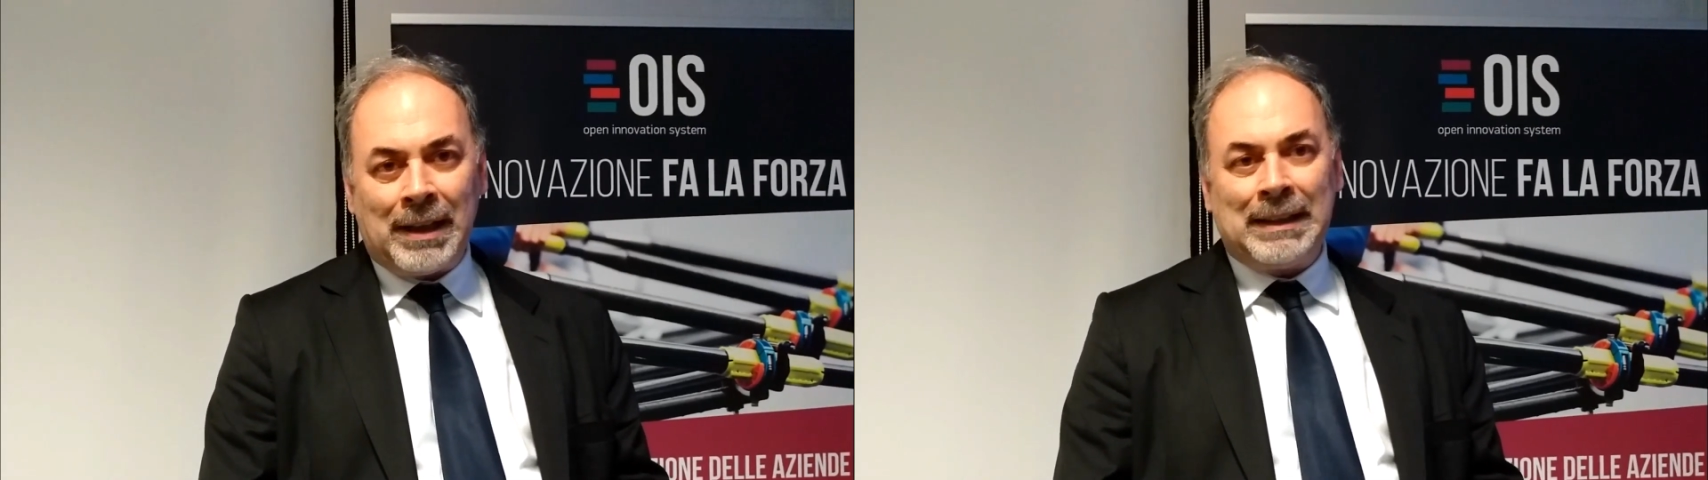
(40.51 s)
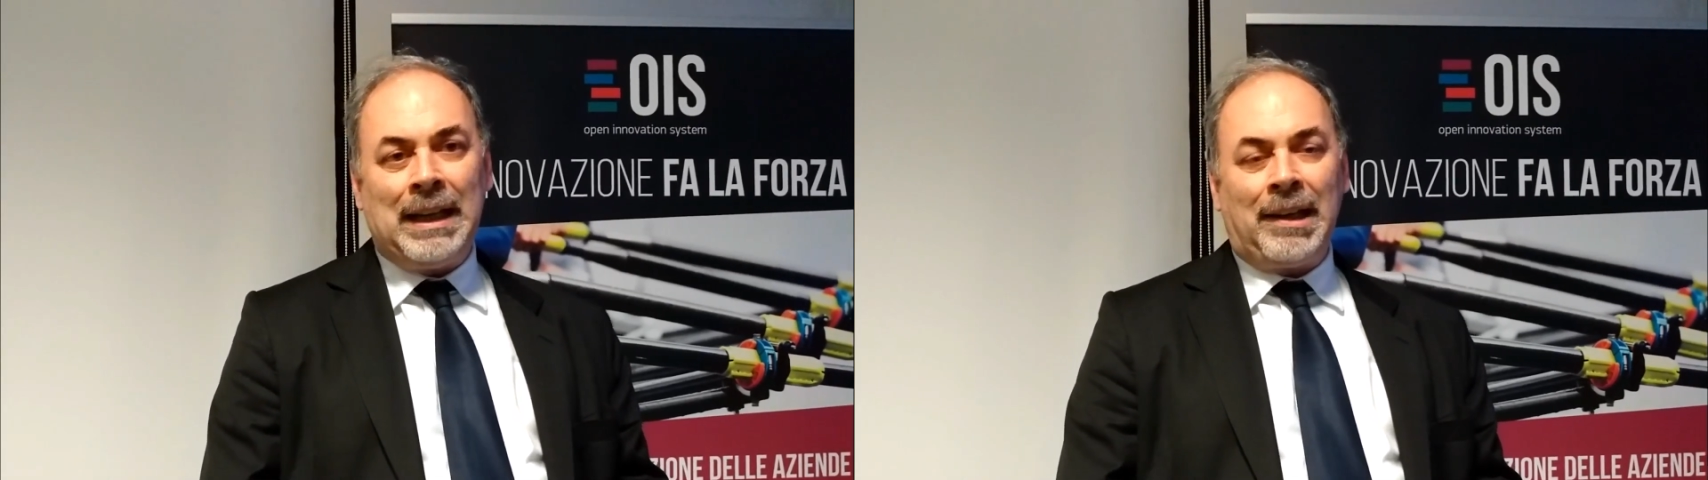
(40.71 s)

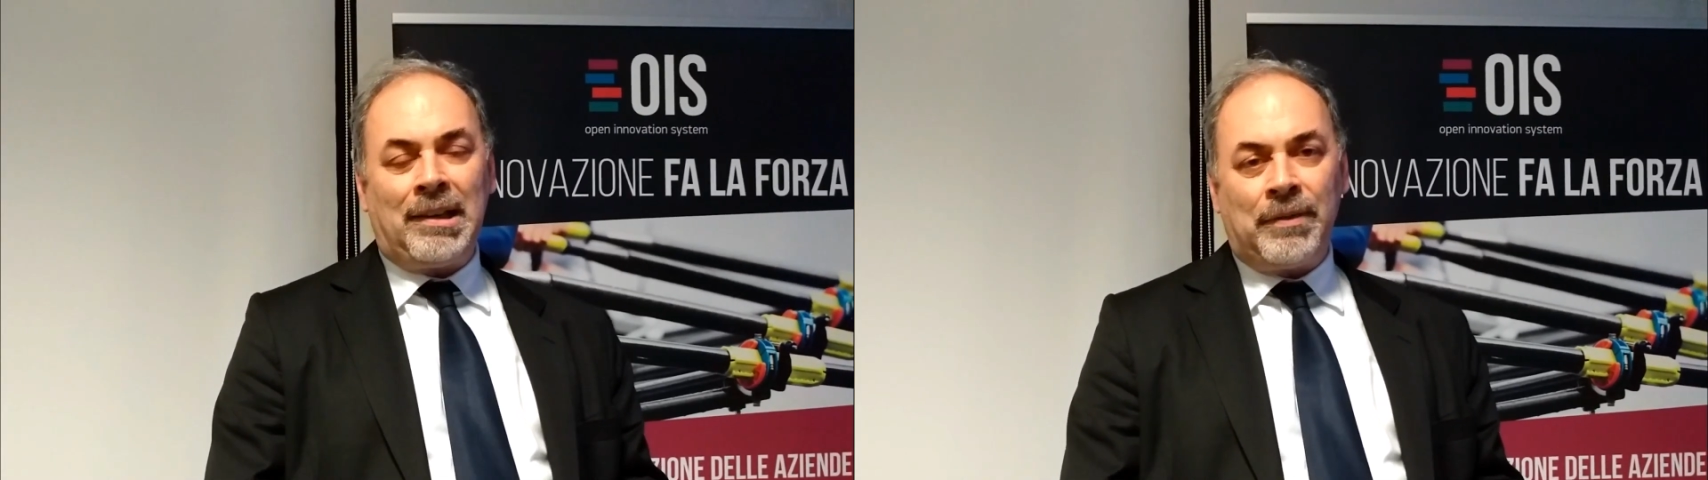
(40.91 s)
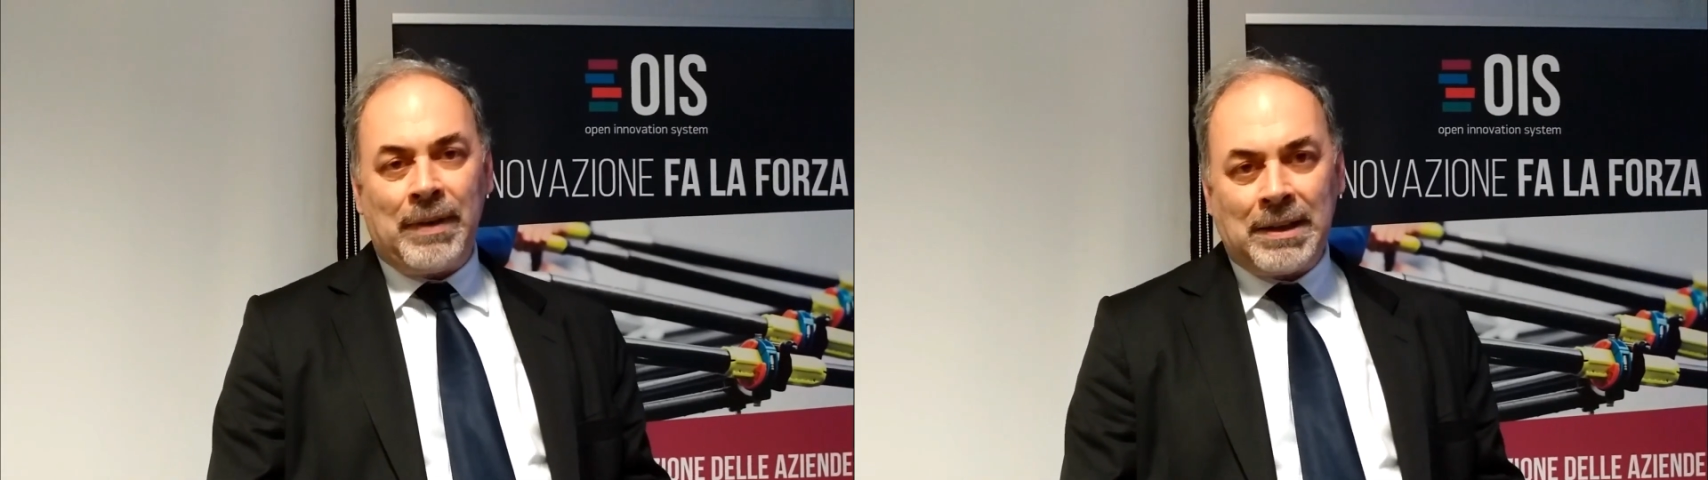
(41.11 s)
tale che sia
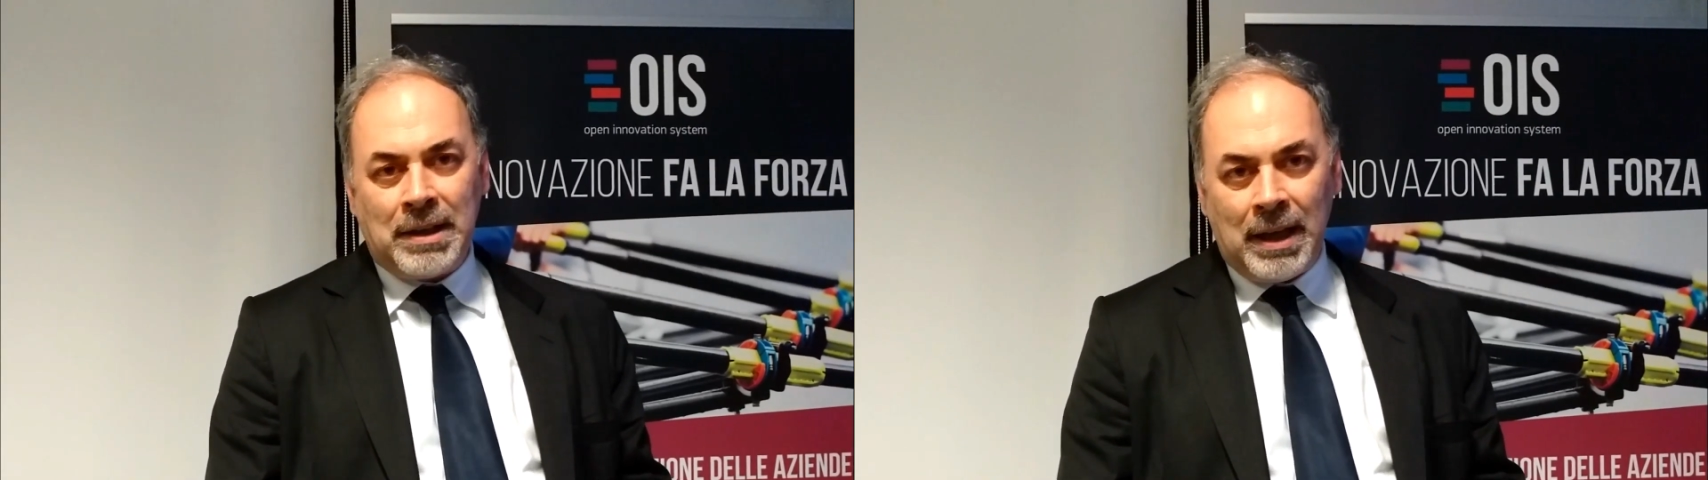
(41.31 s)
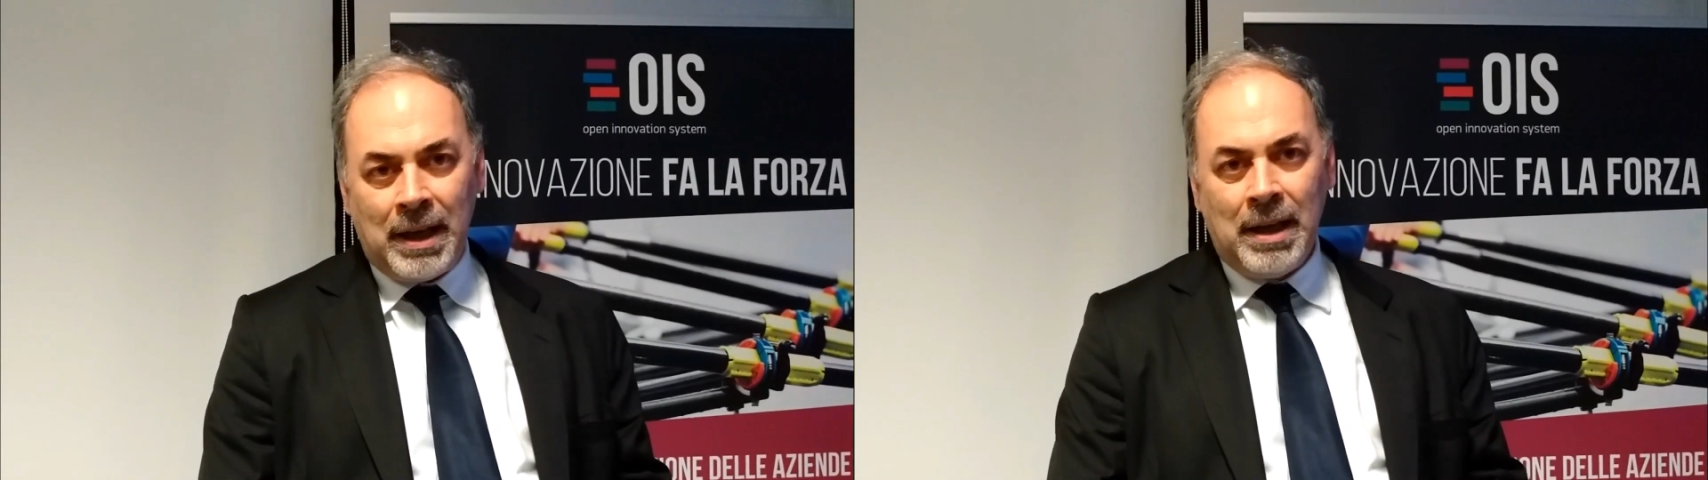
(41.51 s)

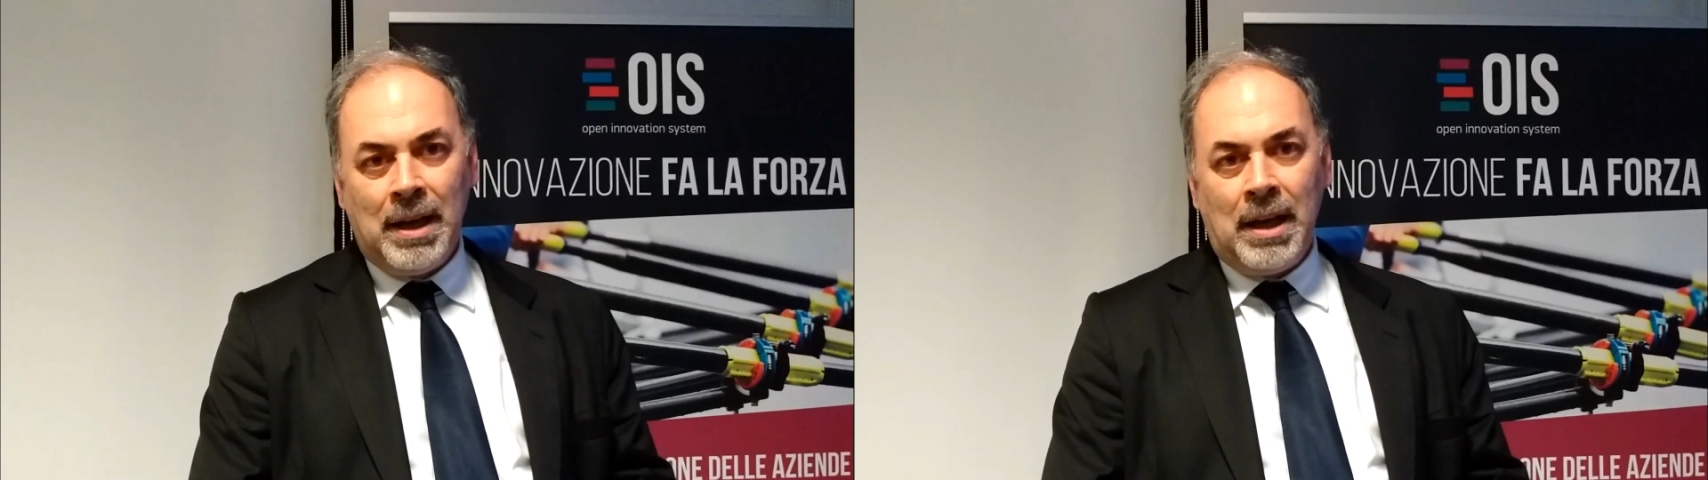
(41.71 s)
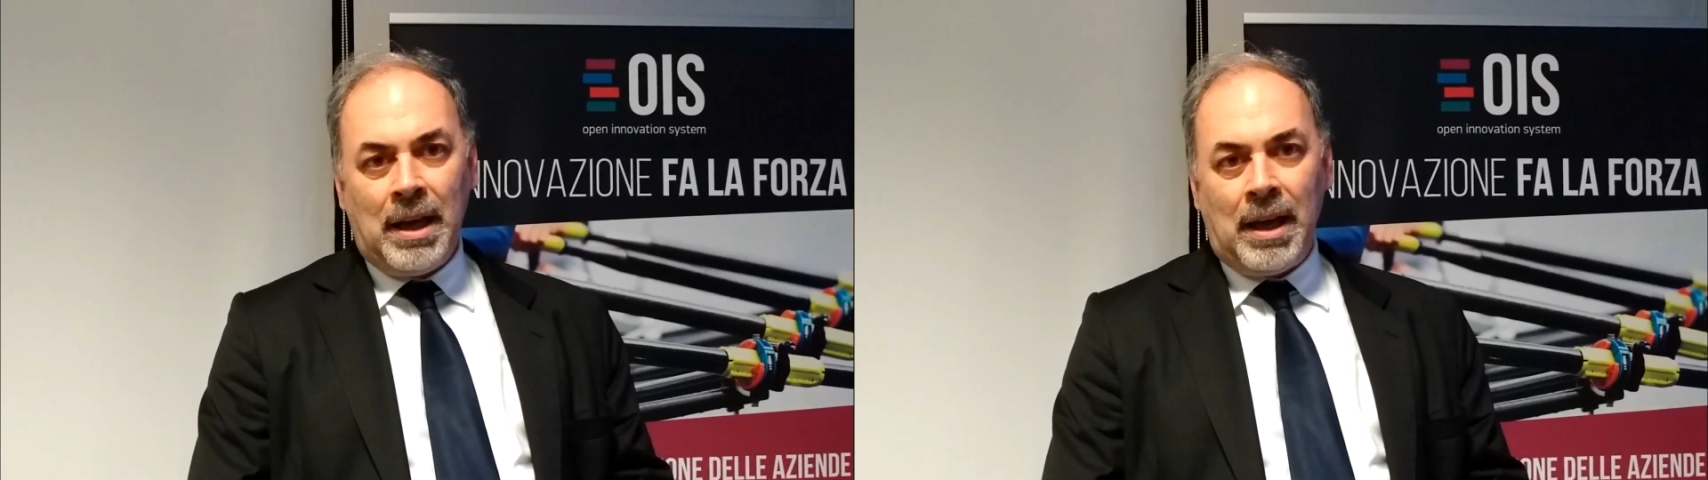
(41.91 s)
facile
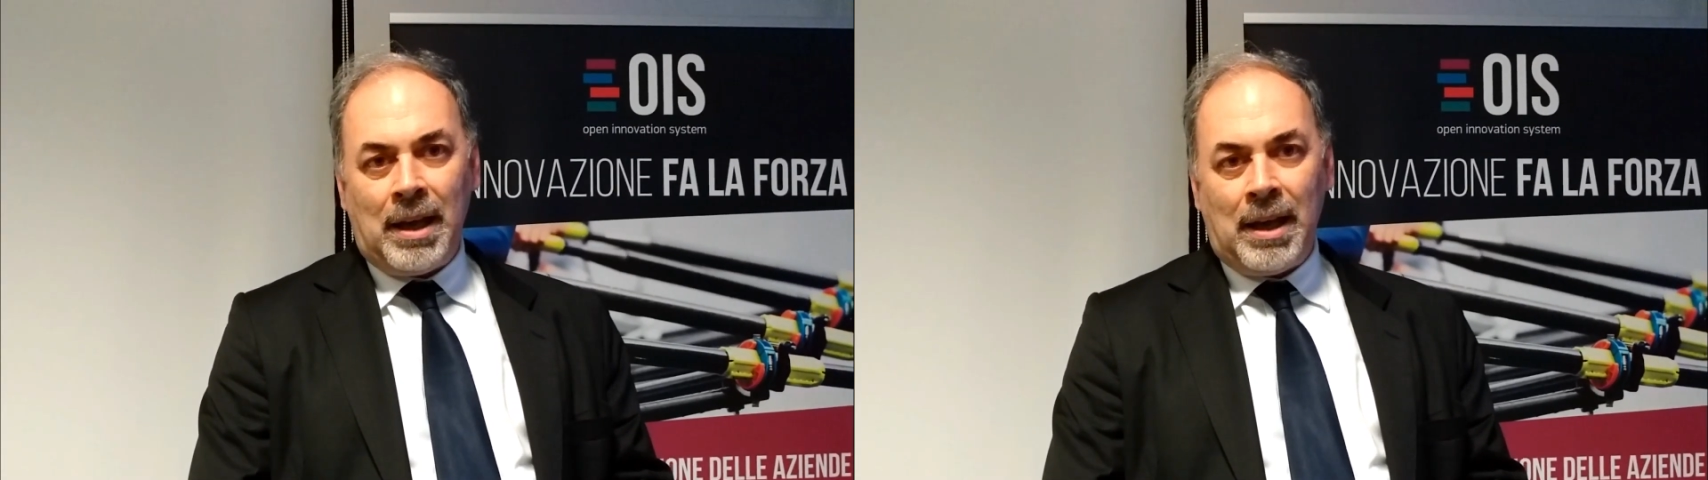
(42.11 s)
eh,